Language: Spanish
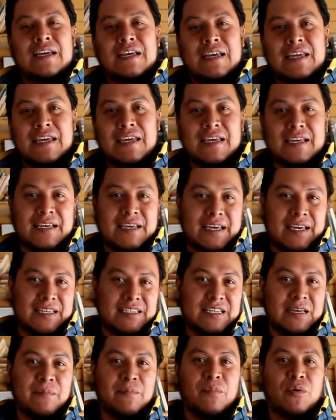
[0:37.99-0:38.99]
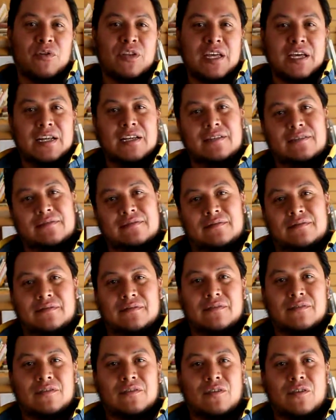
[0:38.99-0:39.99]
y que se empoderen
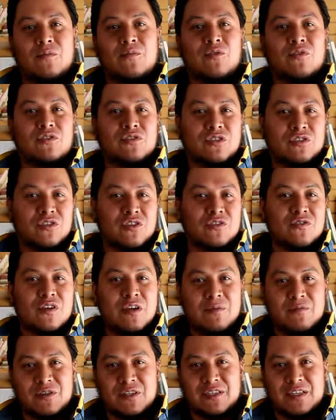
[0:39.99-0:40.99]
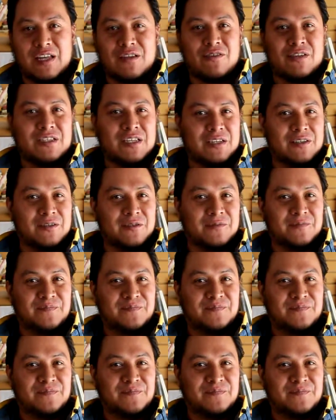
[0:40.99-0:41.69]
como nosotros lo hemos estado haciendo.